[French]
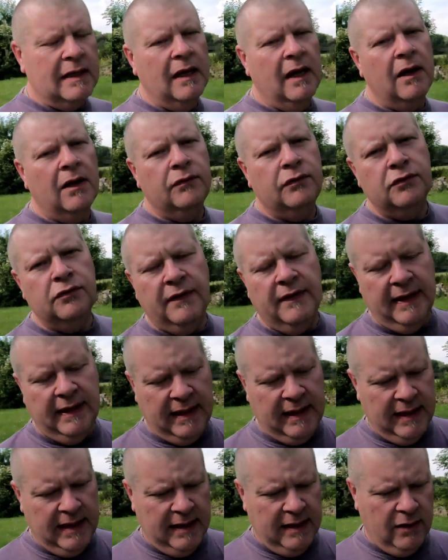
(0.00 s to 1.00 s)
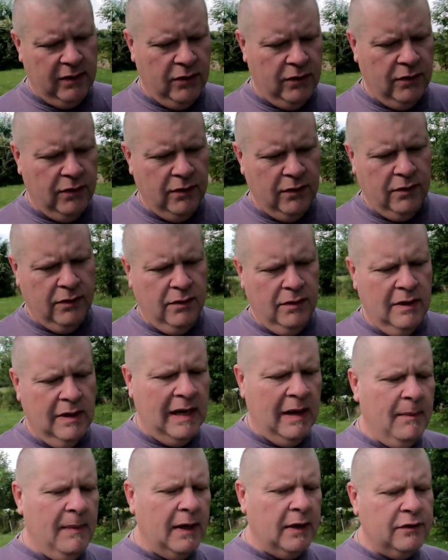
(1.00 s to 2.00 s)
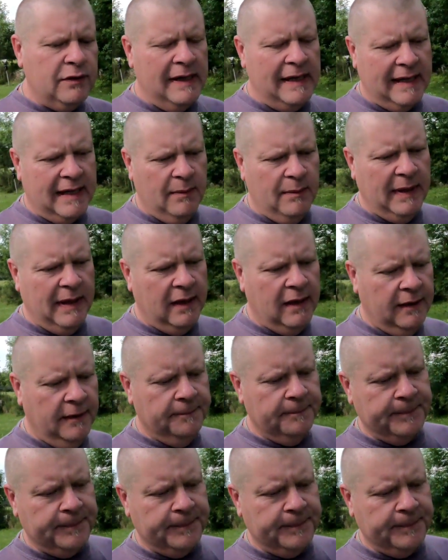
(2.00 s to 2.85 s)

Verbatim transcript: là vous verrez euh, la marque de la caméra.